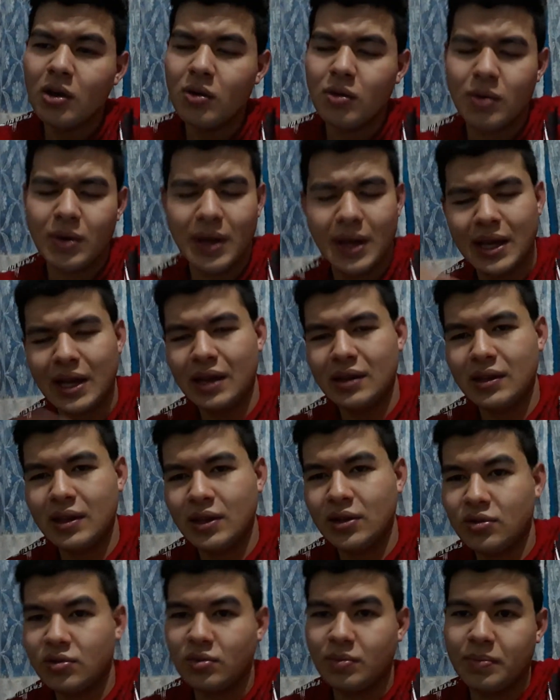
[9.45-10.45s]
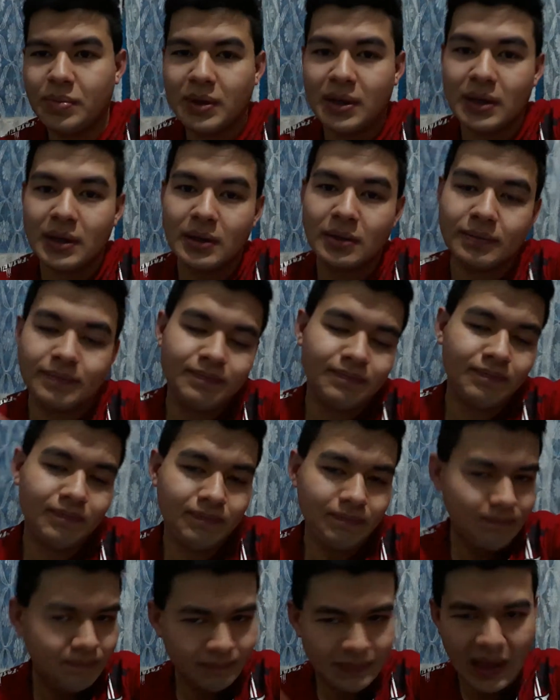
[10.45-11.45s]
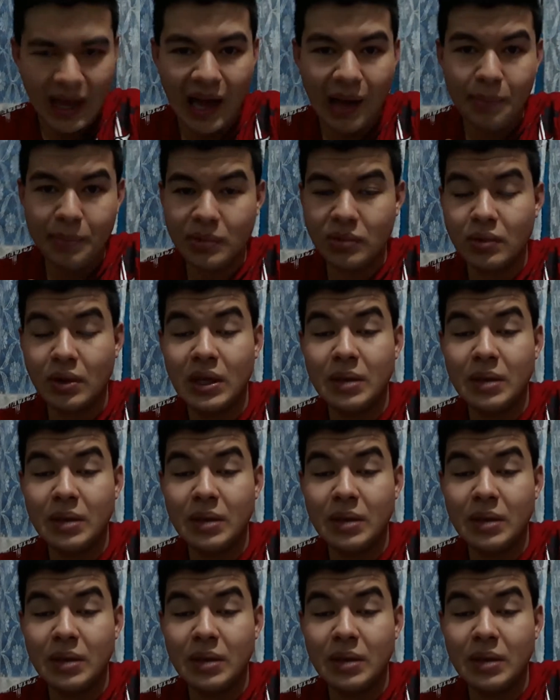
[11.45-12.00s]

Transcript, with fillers: Um recado aí super rápido